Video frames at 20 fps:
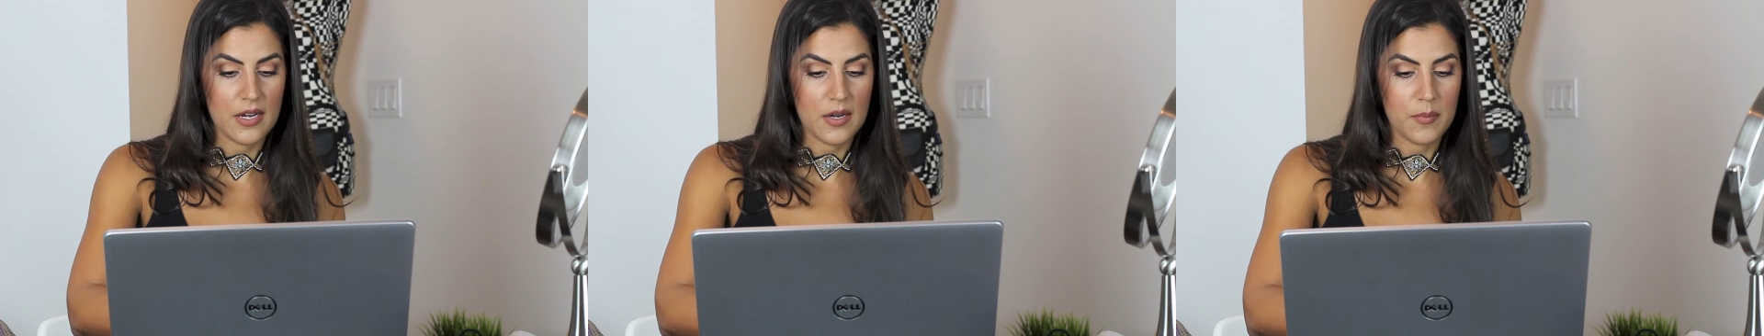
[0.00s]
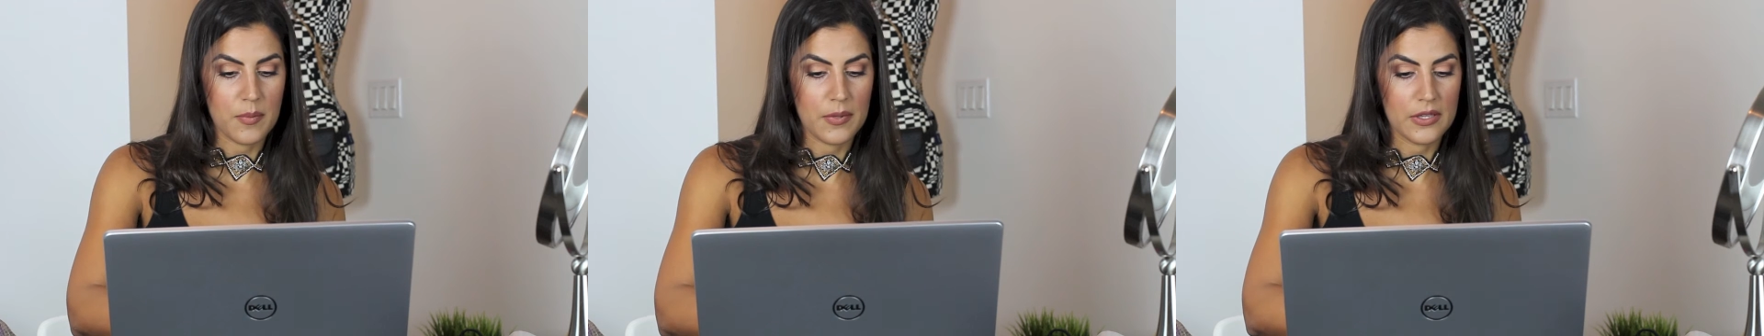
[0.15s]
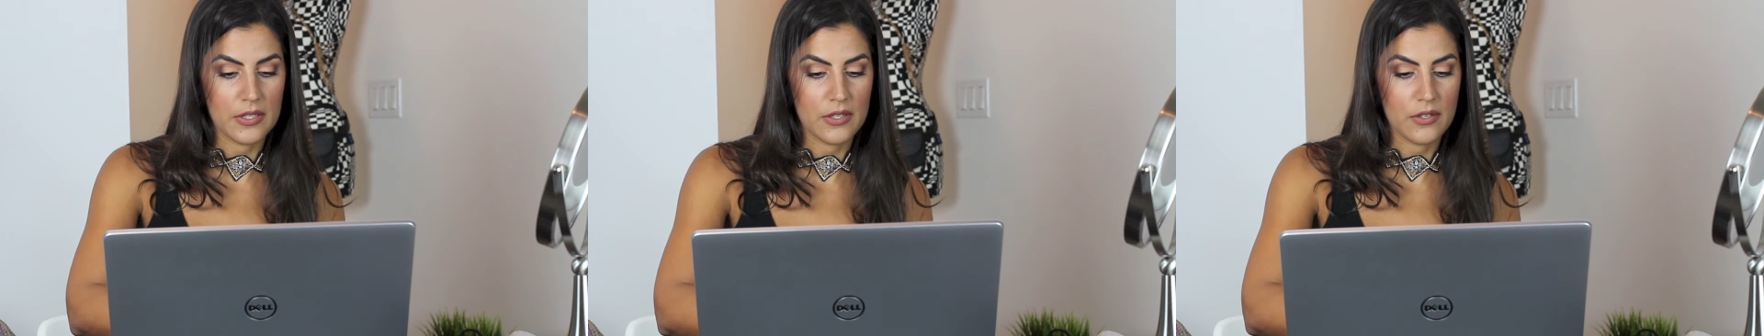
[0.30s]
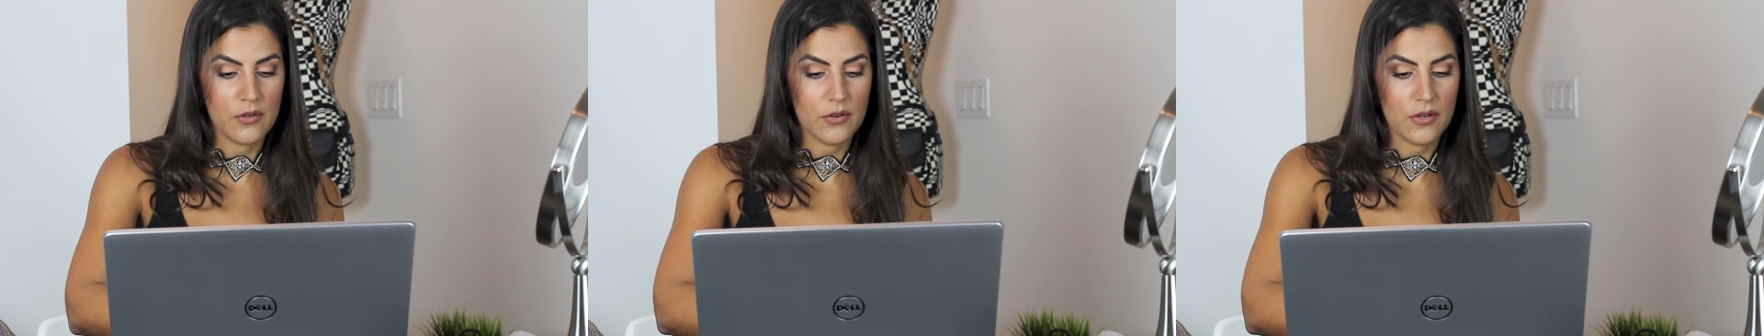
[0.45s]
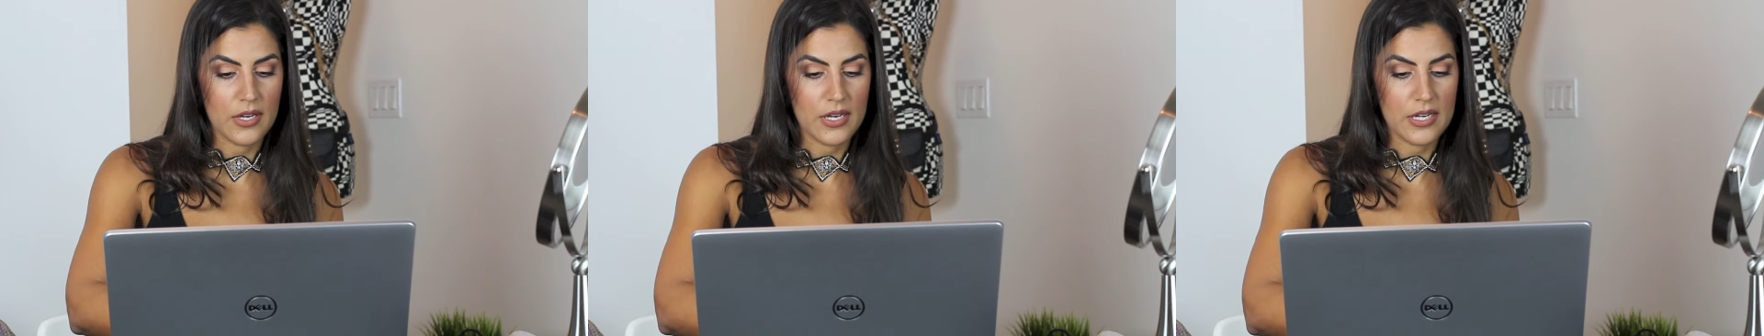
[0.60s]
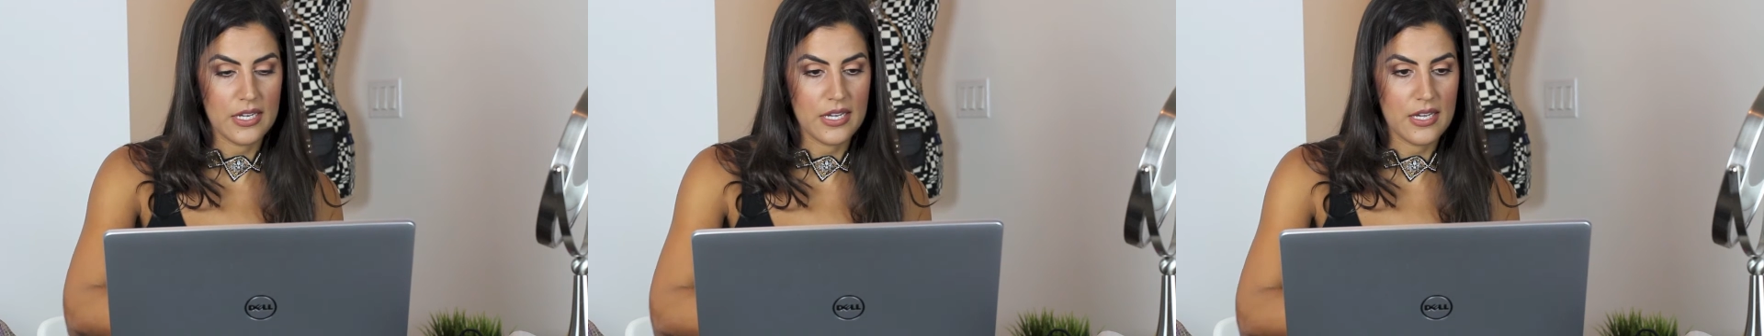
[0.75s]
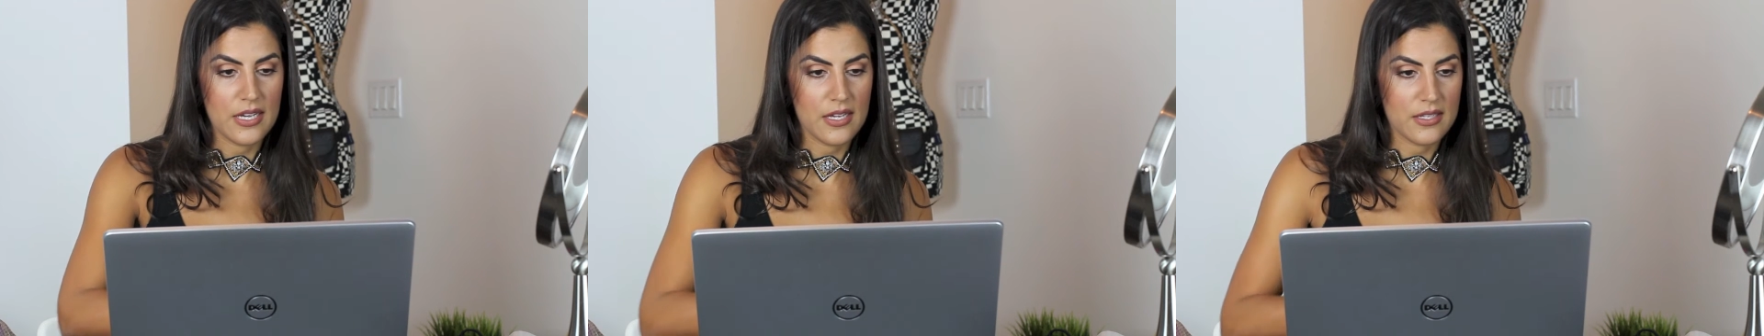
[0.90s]
repente no
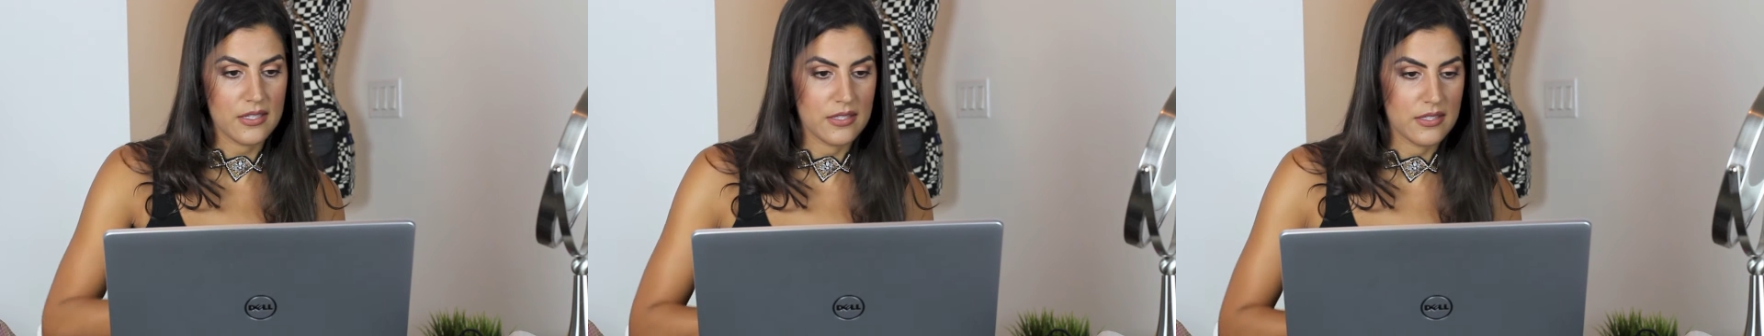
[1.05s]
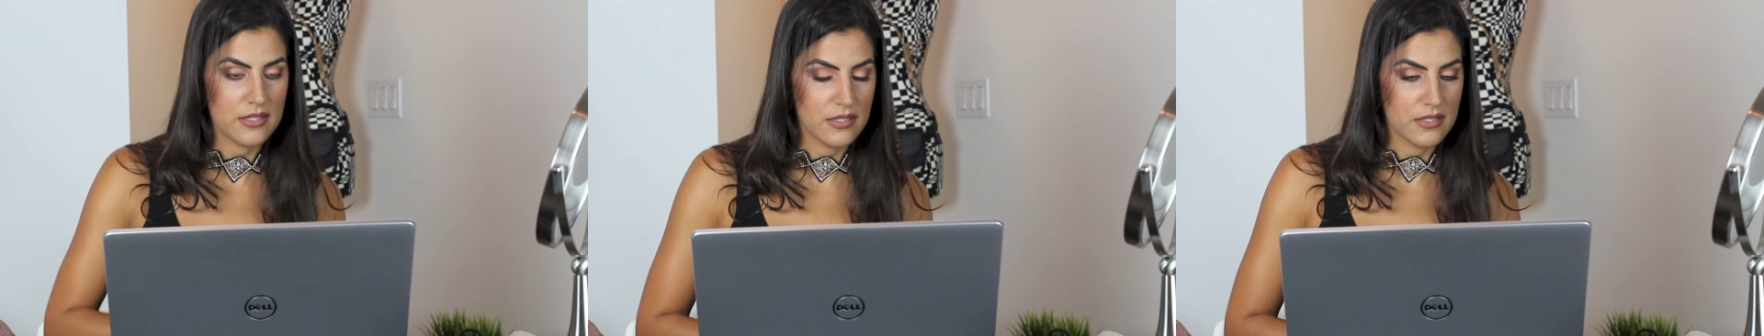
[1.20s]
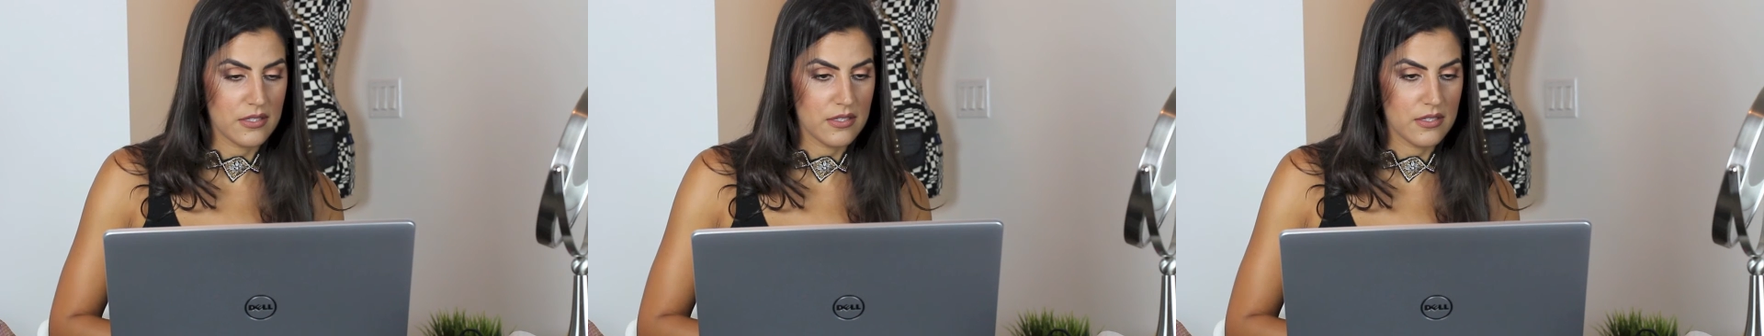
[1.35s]
querías,